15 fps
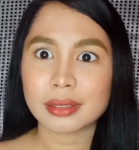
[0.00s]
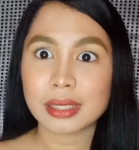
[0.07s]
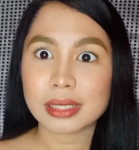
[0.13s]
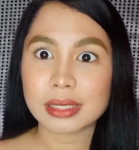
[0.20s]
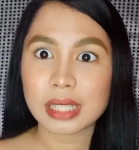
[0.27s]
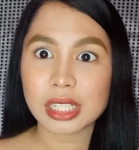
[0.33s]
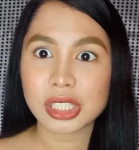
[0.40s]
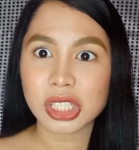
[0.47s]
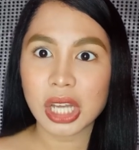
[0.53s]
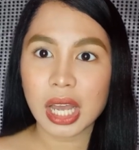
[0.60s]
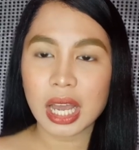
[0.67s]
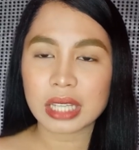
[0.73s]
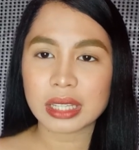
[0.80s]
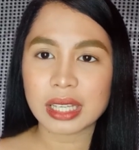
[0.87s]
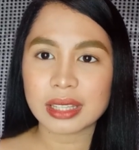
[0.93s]
Destash
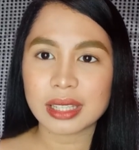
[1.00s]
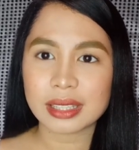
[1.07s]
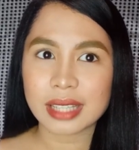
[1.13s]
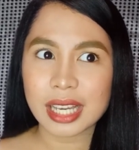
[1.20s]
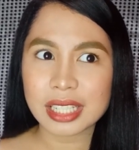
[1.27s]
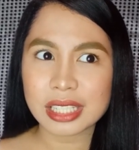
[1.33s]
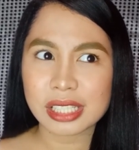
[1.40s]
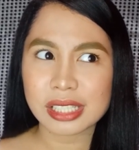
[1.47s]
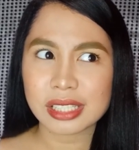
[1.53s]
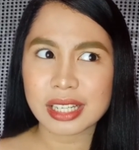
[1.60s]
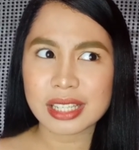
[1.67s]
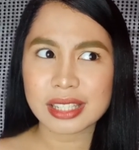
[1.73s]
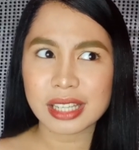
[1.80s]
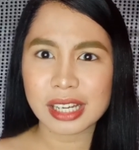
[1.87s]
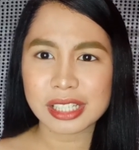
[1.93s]
nga ata. Detach?
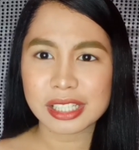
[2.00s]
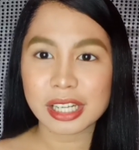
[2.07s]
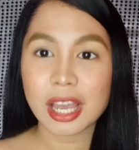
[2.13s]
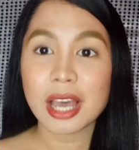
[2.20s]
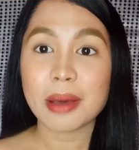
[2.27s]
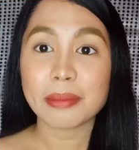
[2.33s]
Destash?